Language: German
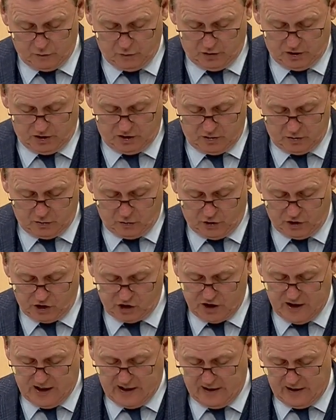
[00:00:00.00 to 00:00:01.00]
zur
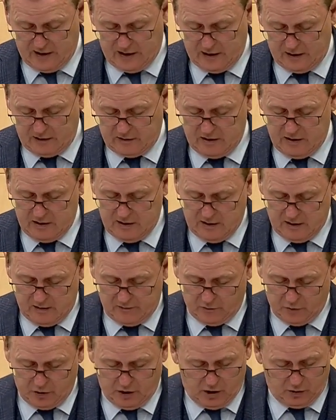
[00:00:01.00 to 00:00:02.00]
deutschen Einheit
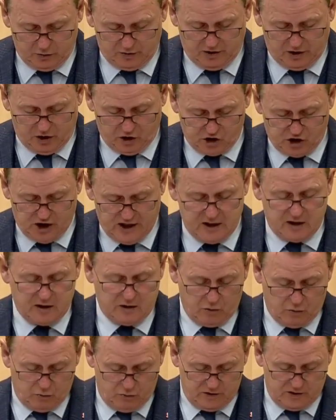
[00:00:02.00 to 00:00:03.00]
wurde auch die
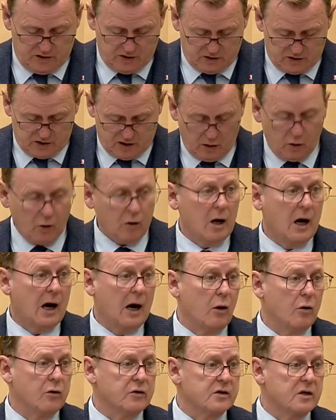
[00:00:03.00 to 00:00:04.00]
Geschichte unseres
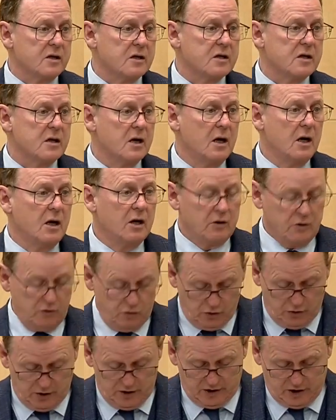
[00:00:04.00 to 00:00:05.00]
Hauses
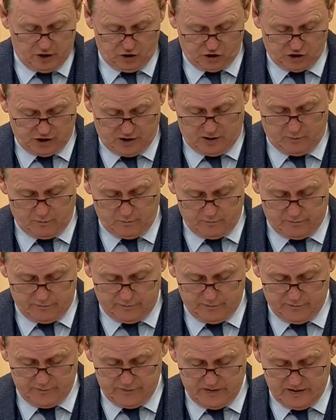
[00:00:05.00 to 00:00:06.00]
neu
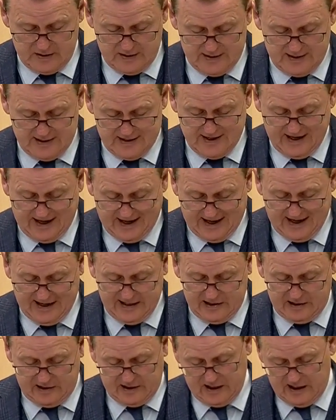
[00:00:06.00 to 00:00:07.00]
geschrieben.
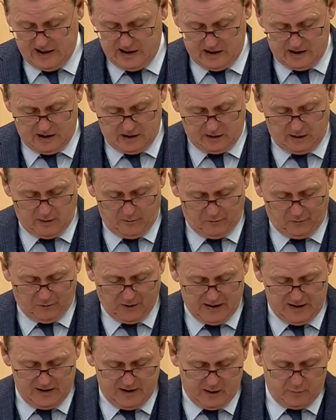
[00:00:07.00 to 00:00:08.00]
Ein Jahr nach dem
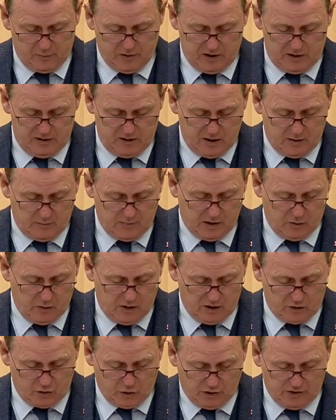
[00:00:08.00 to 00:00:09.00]
Fall der Berliner
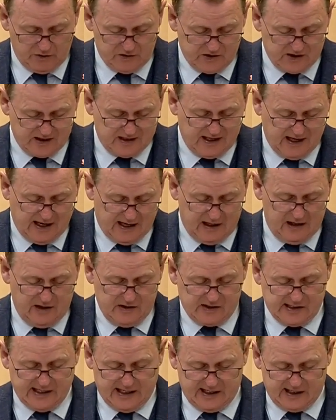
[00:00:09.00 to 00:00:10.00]
Mauer konnten sich
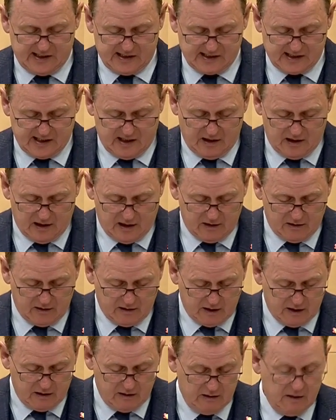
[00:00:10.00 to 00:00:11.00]
alle 16
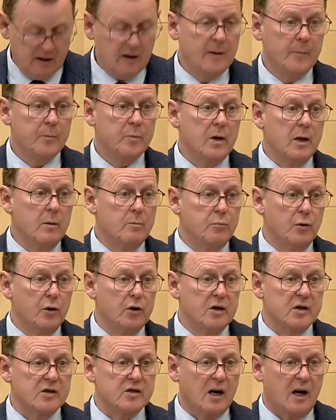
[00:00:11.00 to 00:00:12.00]
Länder im
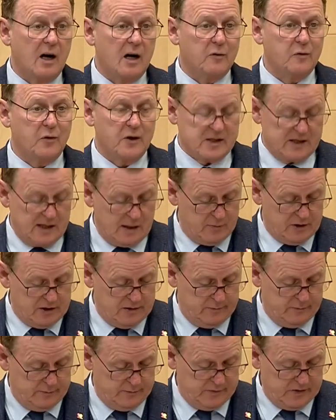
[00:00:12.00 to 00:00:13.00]
Bundesrat
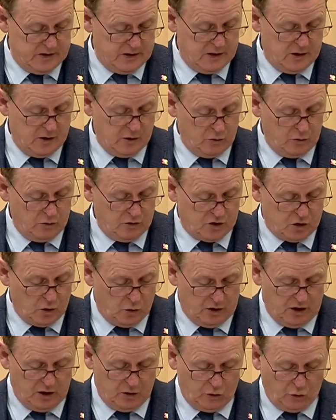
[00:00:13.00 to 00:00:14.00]
versammeln und
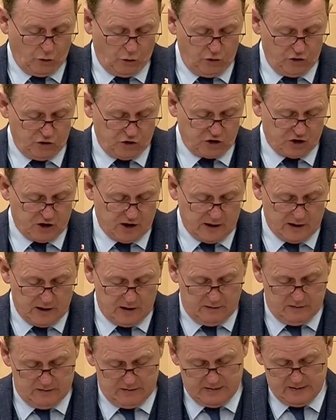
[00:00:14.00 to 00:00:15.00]
so den
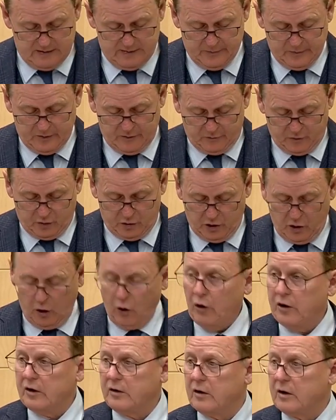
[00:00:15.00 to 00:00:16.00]
Grundstein für
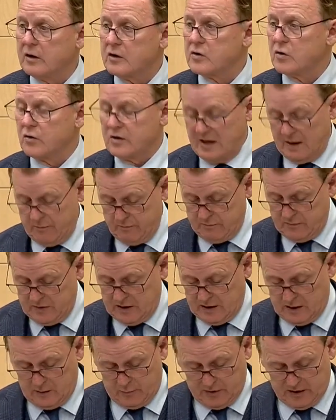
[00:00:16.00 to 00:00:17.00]
die heutige
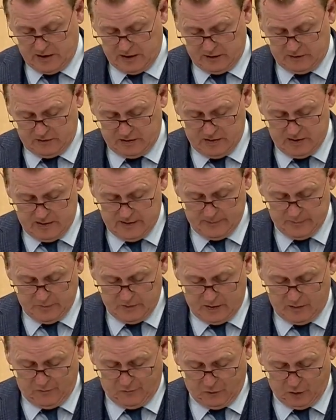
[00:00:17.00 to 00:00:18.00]
Zusammenarbeit
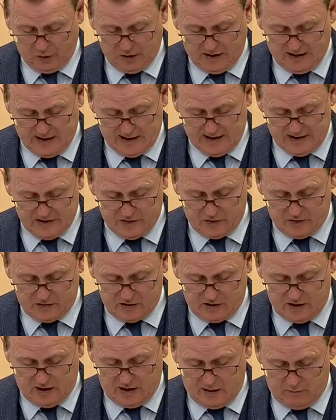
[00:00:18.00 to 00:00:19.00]
im föderalen
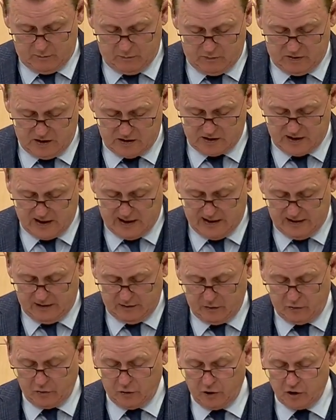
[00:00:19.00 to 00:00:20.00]
System des
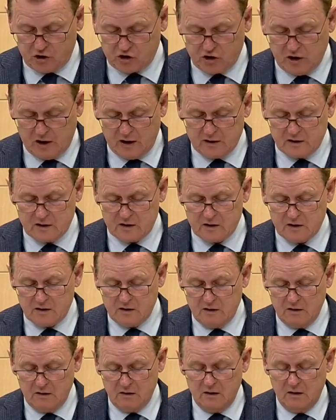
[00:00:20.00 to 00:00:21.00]
geeinten
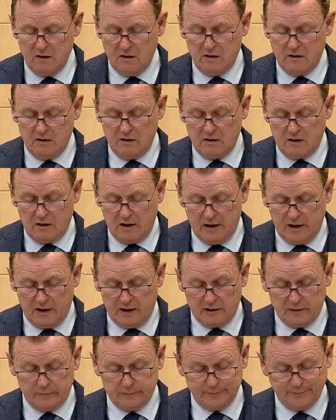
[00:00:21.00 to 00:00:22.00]
Deutschlands
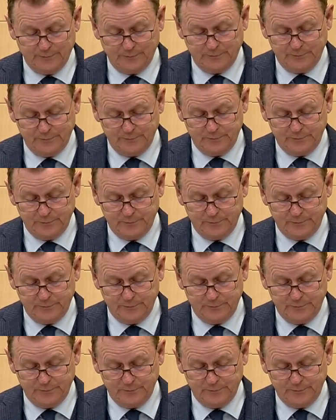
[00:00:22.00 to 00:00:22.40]
legen.